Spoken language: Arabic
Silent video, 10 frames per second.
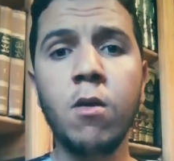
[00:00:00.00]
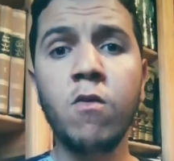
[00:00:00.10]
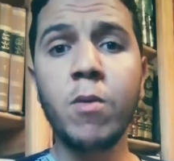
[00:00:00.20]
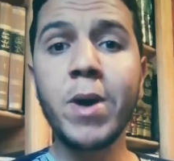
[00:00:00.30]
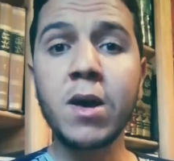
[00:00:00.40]

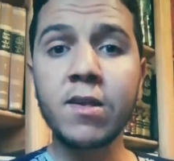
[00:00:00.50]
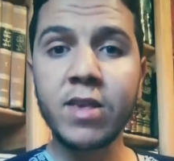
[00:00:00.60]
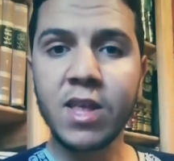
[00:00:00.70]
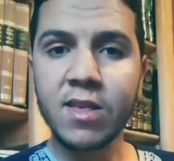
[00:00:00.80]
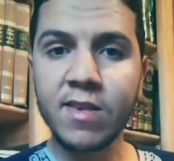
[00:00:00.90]
فما
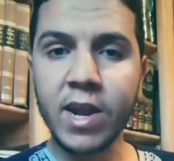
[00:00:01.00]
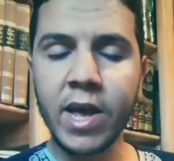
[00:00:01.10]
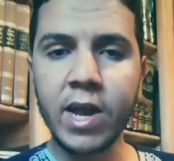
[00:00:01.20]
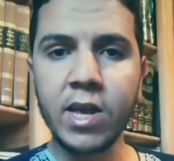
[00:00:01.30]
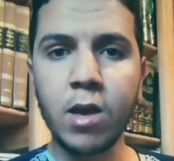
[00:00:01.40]
قصة هاد
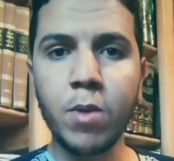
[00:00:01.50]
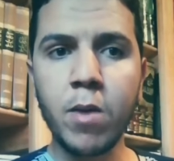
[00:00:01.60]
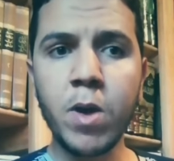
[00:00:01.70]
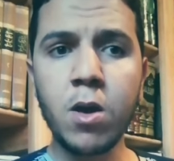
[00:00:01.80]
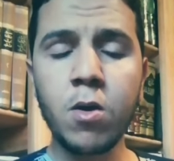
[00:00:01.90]
زرقاء
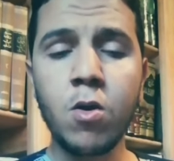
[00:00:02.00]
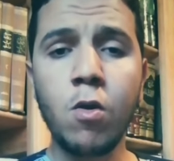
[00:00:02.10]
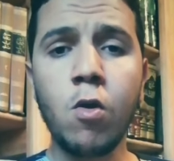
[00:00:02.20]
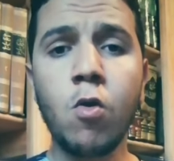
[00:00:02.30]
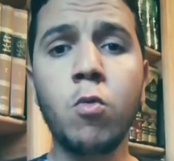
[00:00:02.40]
اليمامة
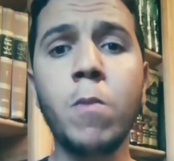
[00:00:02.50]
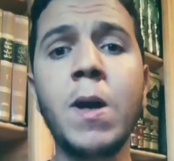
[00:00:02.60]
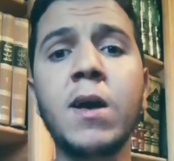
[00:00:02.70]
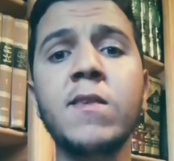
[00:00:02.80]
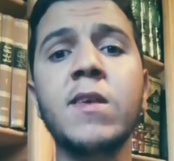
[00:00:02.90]

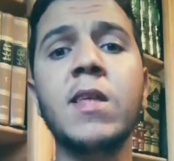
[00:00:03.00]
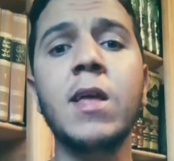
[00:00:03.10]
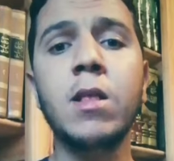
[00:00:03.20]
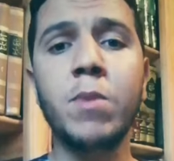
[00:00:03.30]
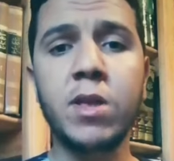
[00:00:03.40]
وما قصة
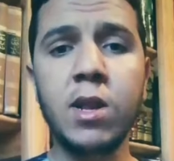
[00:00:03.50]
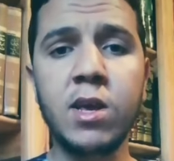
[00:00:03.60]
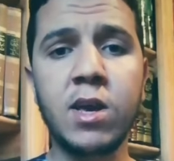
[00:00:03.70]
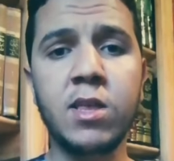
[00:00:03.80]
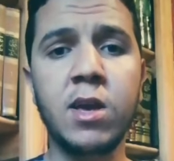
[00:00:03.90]
هاد المثل اللي
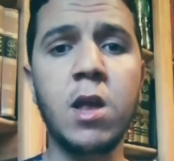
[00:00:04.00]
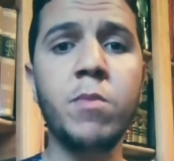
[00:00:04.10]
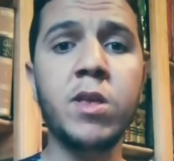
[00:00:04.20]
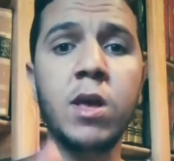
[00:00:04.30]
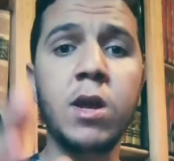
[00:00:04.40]
كيتقال
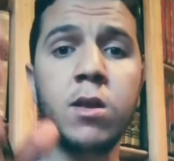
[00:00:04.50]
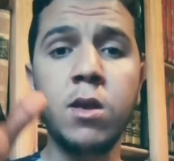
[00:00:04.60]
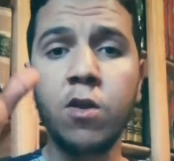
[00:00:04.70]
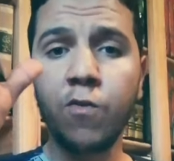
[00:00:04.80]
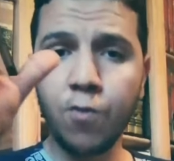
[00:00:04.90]
مثلا
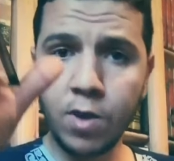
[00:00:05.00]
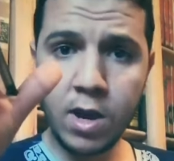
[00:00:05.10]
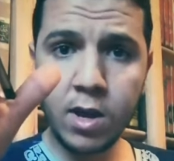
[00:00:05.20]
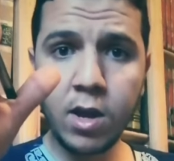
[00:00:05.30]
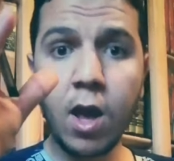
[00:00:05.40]

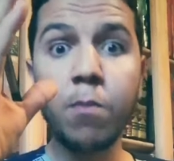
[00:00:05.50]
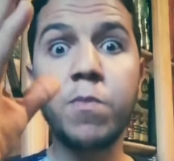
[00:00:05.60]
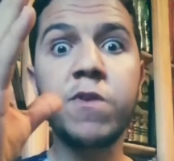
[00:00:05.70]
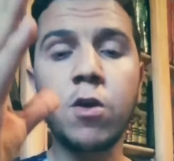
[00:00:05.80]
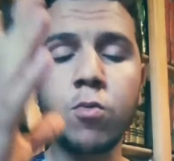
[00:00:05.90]
فلان
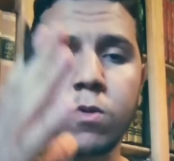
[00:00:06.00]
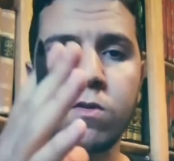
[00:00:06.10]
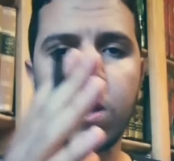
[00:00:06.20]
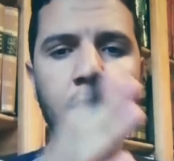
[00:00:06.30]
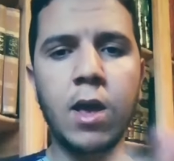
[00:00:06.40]
أبصر من
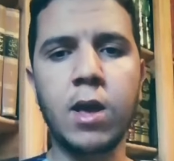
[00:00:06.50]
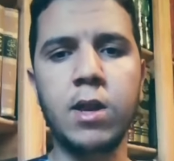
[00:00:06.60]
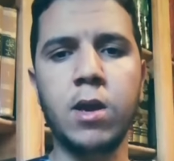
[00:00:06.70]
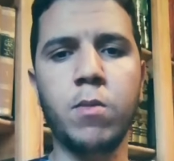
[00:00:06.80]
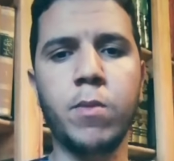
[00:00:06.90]
زرقاء
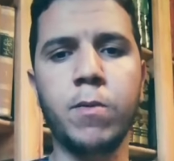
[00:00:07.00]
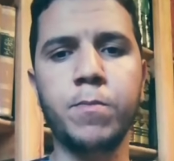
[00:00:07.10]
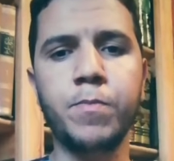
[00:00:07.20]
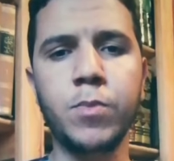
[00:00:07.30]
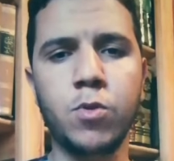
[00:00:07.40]
اليمامة
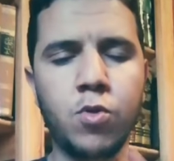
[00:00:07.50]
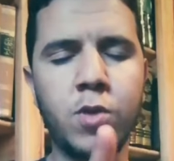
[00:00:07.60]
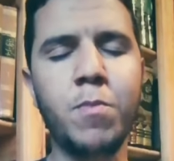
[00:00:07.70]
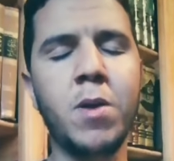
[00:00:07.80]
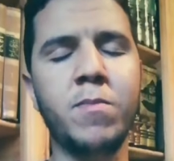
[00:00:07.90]

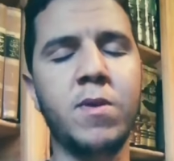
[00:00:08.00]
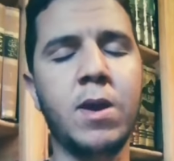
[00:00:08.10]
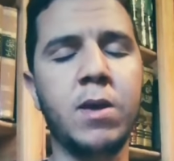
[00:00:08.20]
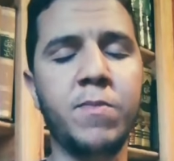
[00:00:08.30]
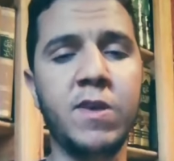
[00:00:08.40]
وتتبع
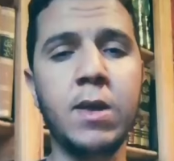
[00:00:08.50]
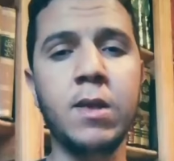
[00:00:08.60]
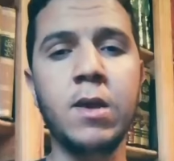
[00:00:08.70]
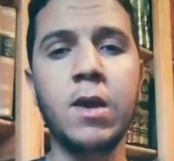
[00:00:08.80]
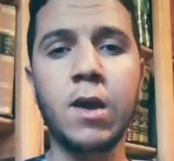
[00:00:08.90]
من مزيان
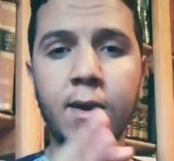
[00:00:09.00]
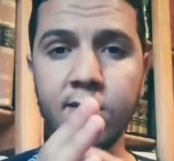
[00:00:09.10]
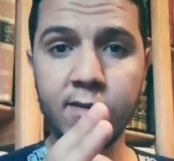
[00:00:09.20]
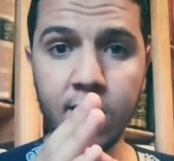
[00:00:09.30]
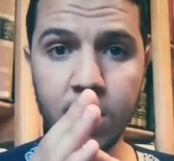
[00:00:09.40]

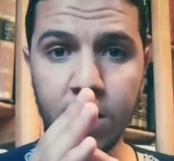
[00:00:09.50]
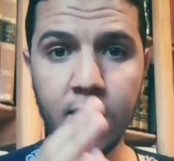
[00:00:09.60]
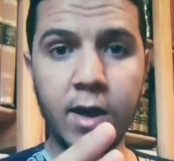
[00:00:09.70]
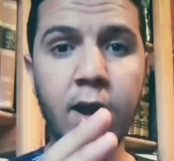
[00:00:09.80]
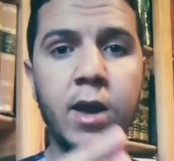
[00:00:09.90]
قصه
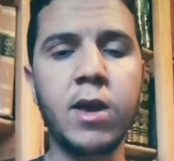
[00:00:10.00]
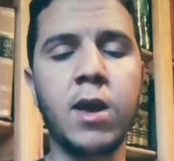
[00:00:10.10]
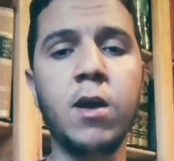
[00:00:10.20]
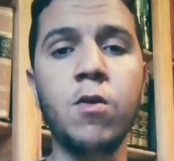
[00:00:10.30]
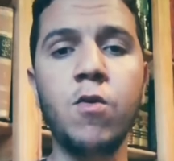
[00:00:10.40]

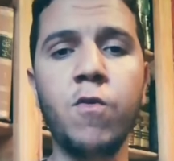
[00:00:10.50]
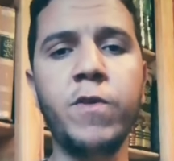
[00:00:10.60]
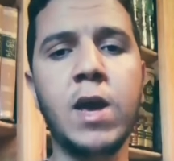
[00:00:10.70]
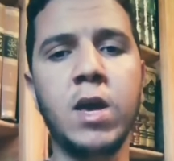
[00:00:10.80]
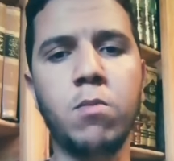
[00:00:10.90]
رائعه
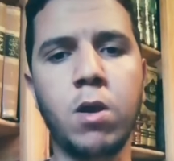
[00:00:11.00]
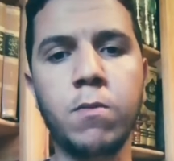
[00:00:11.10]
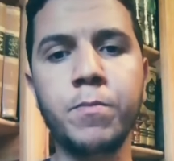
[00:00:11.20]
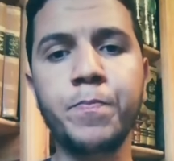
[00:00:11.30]
فيها عبره